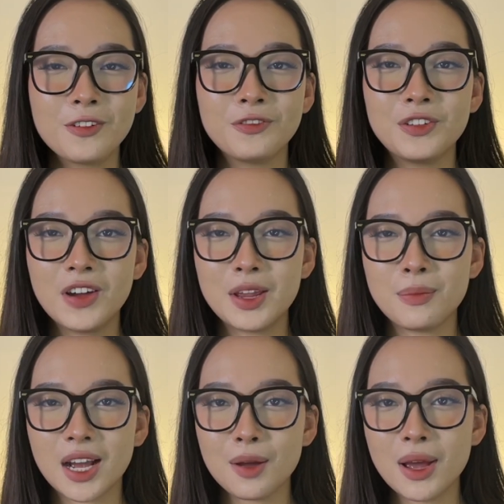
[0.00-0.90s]
Vì vậy
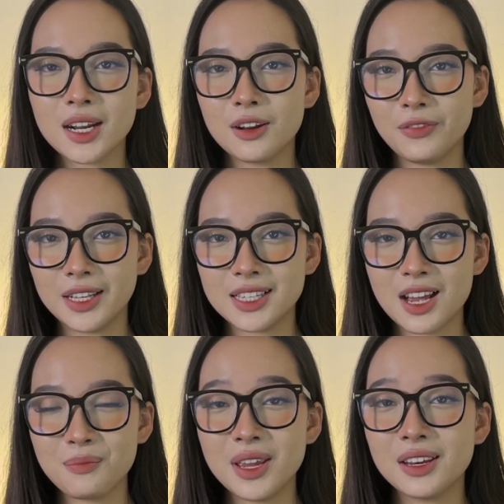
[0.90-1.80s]
mà các bạn cần phải
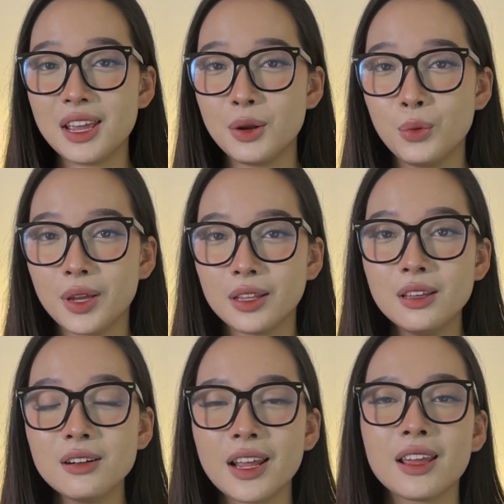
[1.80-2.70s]
trang bị đầy đủ kiến
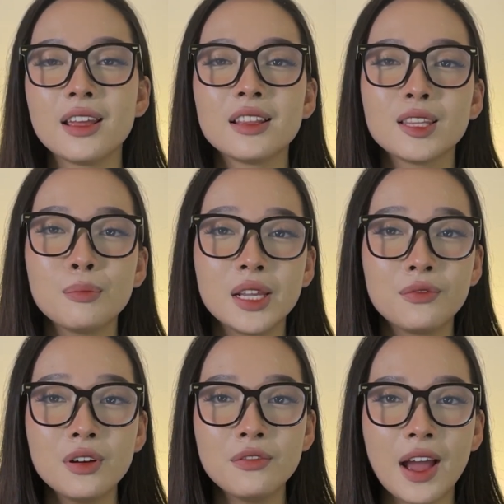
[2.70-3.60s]
thức này, tâm lý
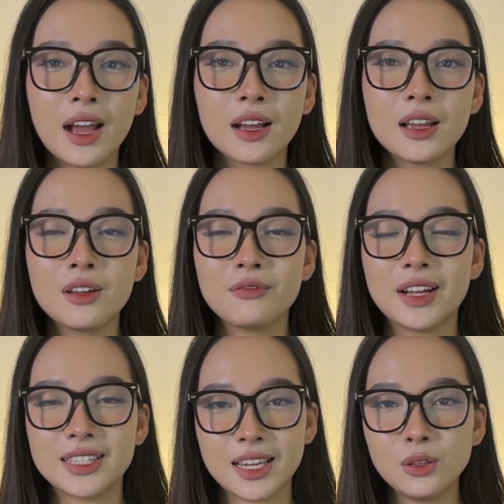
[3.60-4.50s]
vững vàng
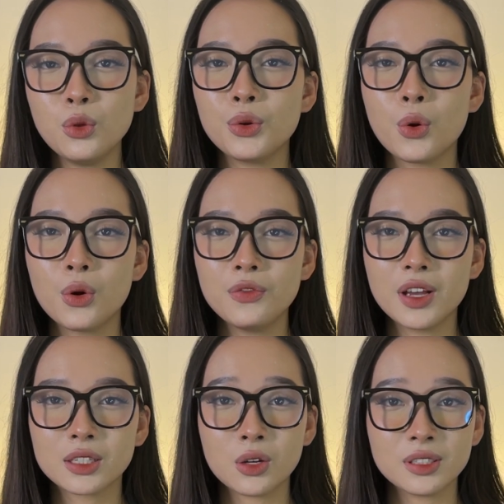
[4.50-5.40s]
và tránh tuyệt đối
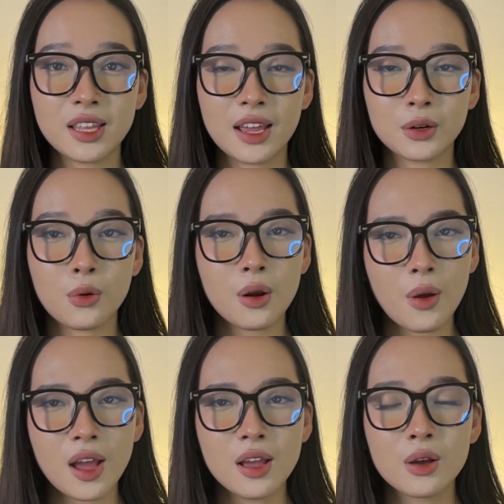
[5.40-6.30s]
việc chọn sàn qua
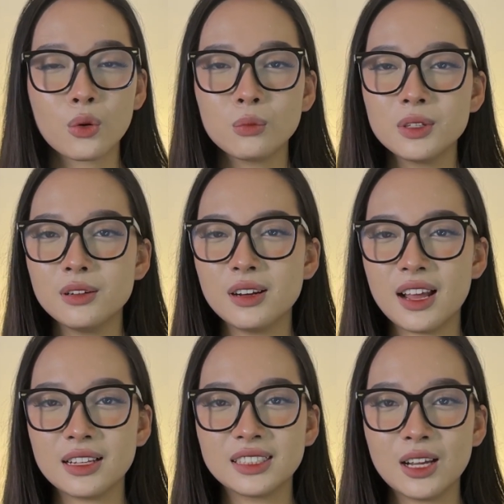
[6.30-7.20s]
loa cũng như
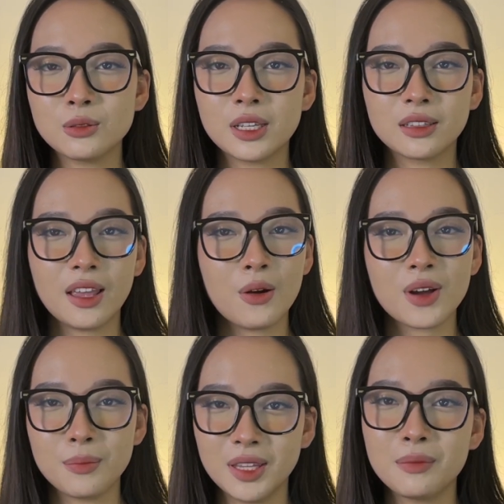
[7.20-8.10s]
là giao dịch theo
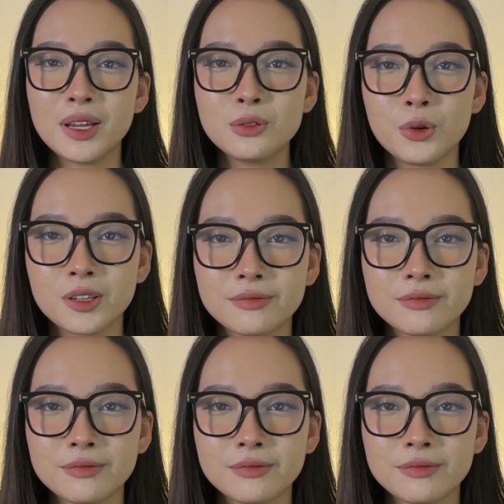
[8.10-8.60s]
cảm tính may rủi.